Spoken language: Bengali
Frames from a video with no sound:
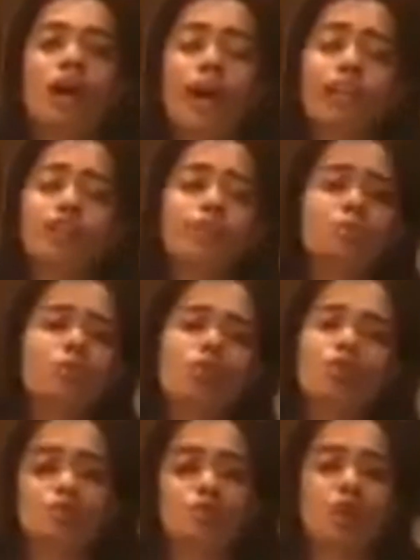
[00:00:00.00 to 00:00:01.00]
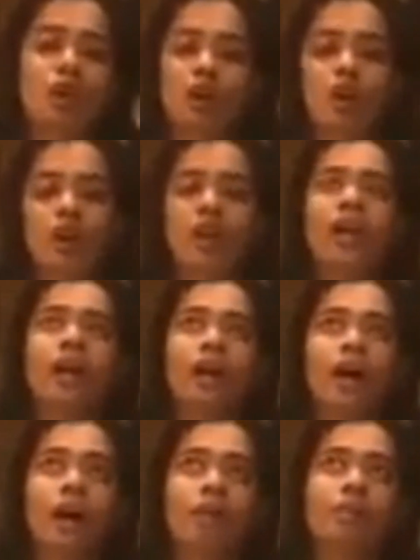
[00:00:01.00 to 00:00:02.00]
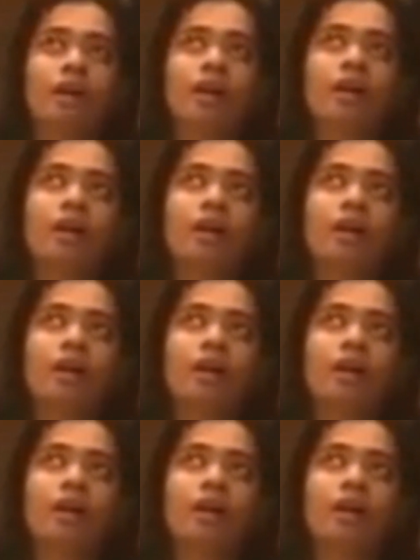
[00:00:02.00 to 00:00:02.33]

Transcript: একদমই নষ্ট না হয় আমরা